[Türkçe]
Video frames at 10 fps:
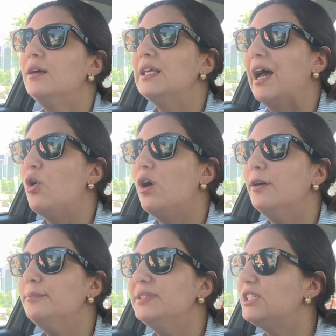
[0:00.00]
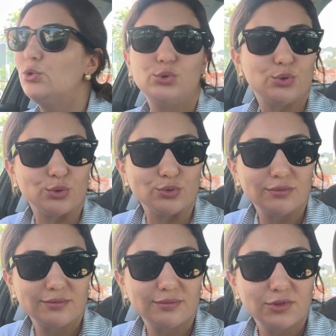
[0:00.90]
Yani o an bir şey uydurun.
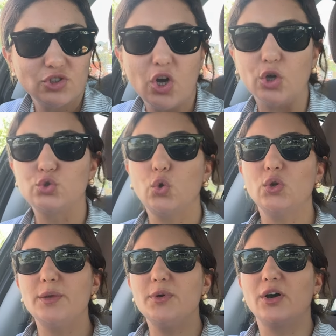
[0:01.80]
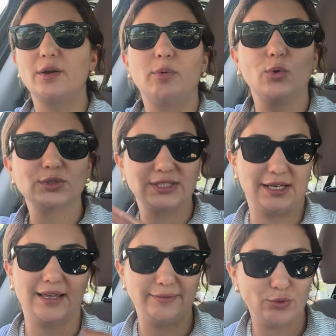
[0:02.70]
Ya şöyle bir araba olsa
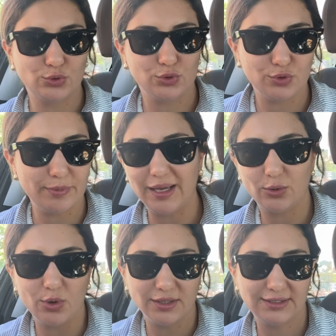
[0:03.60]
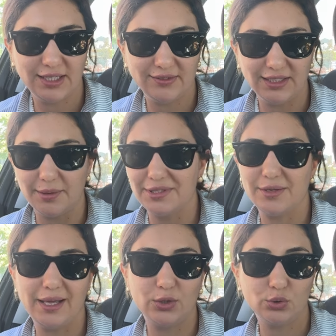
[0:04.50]
o çocuğun belki o an sevdiğini
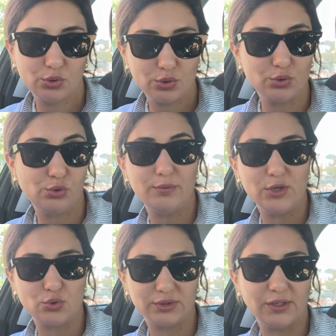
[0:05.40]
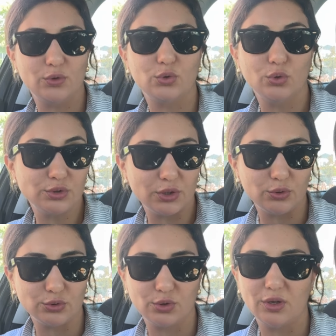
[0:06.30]
mesela belki o çocuk yüzmeyi çok seviyordu o yüzden
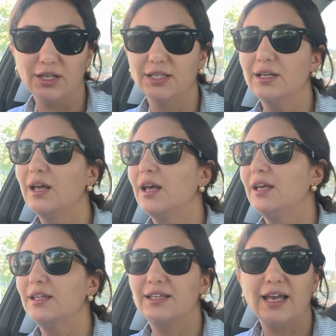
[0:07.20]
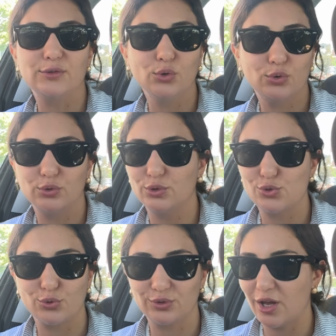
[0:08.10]
onu söyledi. Ya da kendi o konuda
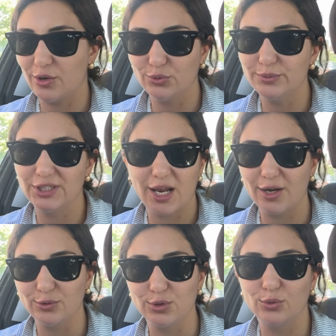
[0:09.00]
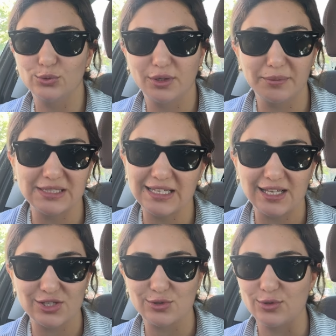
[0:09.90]
çok daha bir şeyler güzel
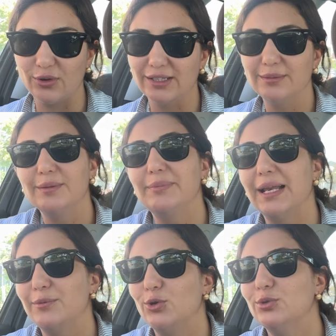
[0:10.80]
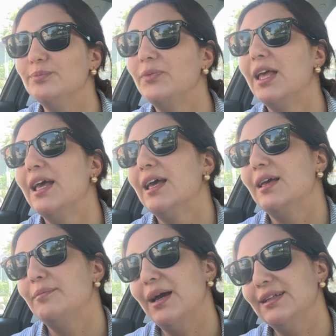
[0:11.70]
uydurabileceği için söyledi bilemiyorum.
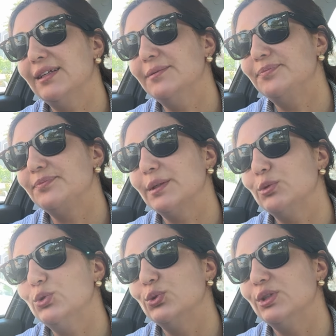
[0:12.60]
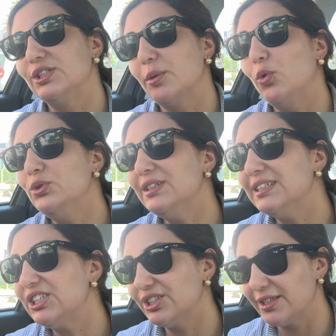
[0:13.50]
Ben de bunu uygulayacağım. Onun
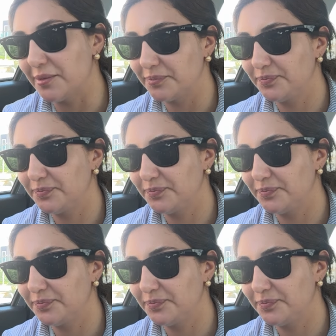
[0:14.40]
dışında